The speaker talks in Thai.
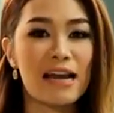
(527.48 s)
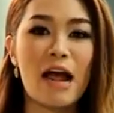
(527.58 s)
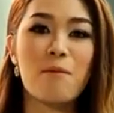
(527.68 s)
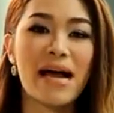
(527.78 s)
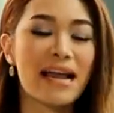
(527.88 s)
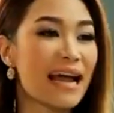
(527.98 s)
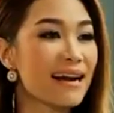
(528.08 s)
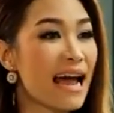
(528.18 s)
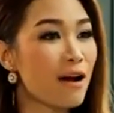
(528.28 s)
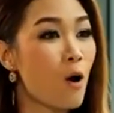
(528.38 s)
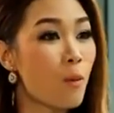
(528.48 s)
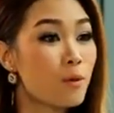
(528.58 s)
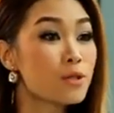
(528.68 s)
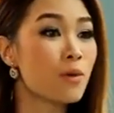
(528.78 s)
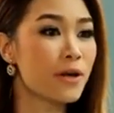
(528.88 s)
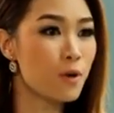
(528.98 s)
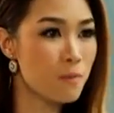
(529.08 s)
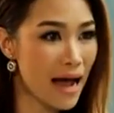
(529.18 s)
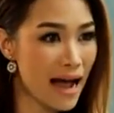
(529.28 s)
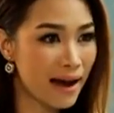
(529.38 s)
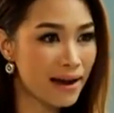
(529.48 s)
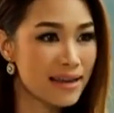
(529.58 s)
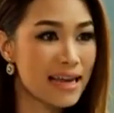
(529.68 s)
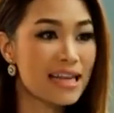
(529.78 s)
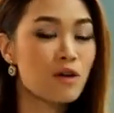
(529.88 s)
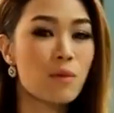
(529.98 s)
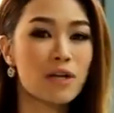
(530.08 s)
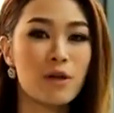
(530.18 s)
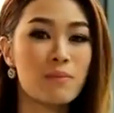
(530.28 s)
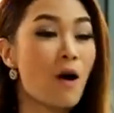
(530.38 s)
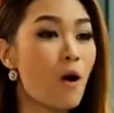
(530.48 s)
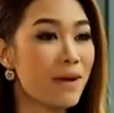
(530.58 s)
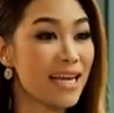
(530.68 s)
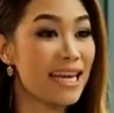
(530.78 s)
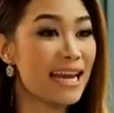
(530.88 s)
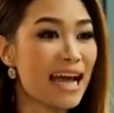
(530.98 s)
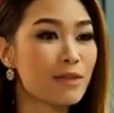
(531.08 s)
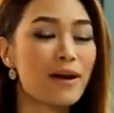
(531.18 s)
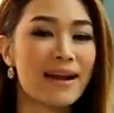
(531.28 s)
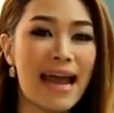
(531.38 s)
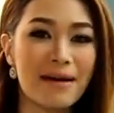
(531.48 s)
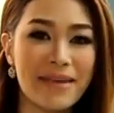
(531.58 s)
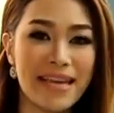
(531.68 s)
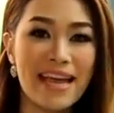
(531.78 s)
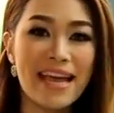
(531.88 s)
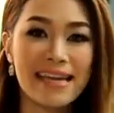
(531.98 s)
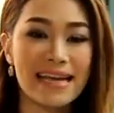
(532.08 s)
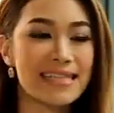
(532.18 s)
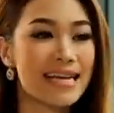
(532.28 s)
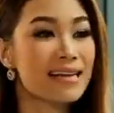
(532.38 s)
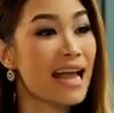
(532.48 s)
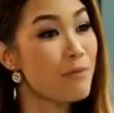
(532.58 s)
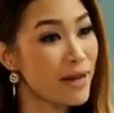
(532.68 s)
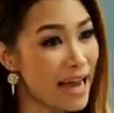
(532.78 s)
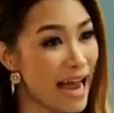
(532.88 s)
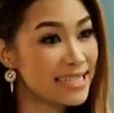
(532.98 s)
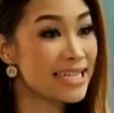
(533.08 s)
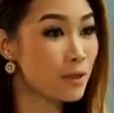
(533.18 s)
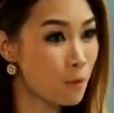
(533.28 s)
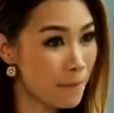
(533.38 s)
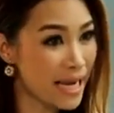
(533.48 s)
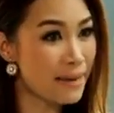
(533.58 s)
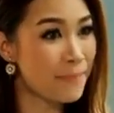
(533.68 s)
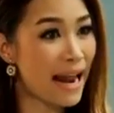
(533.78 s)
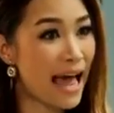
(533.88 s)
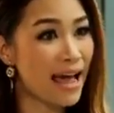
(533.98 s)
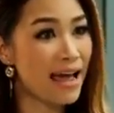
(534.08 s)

เอามาหลักๆของผู้สูงอายุบ้าง อย่างที่คุณหมอต้นบอกเมื่อกี้นะคะ ตัวหลักๆ มีอย่างเช่นไข้หวัดใหญ่ฉีดทุกปีไปแล้ว